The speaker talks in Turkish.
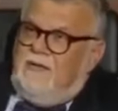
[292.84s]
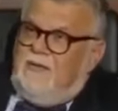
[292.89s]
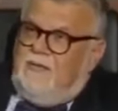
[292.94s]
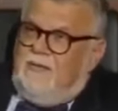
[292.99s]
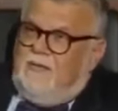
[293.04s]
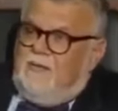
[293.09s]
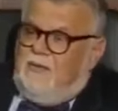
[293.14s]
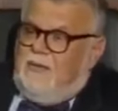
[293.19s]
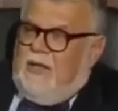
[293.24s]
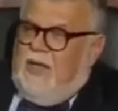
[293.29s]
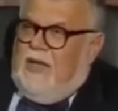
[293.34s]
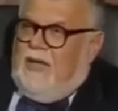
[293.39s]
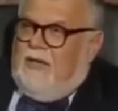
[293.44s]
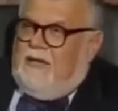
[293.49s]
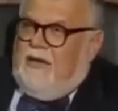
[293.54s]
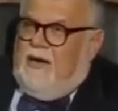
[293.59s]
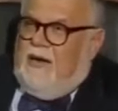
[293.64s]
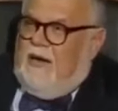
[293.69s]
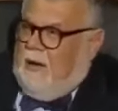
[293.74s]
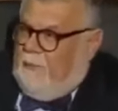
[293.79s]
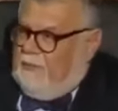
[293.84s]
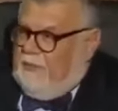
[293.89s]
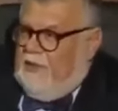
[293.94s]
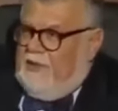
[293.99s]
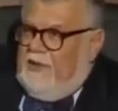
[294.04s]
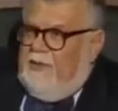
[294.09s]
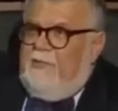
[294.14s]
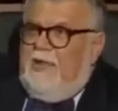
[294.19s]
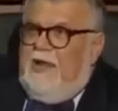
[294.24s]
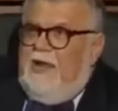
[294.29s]
buğday getiren
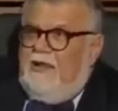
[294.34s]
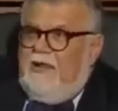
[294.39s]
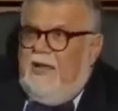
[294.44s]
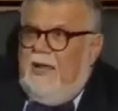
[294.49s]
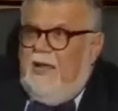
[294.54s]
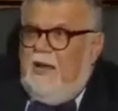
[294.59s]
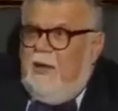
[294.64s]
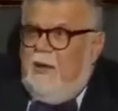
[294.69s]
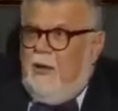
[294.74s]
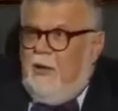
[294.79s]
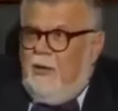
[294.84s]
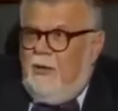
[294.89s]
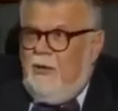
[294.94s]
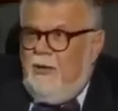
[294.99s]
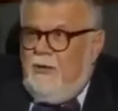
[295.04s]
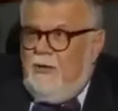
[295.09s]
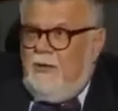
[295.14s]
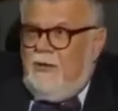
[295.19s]
kaptan da millete geliyor.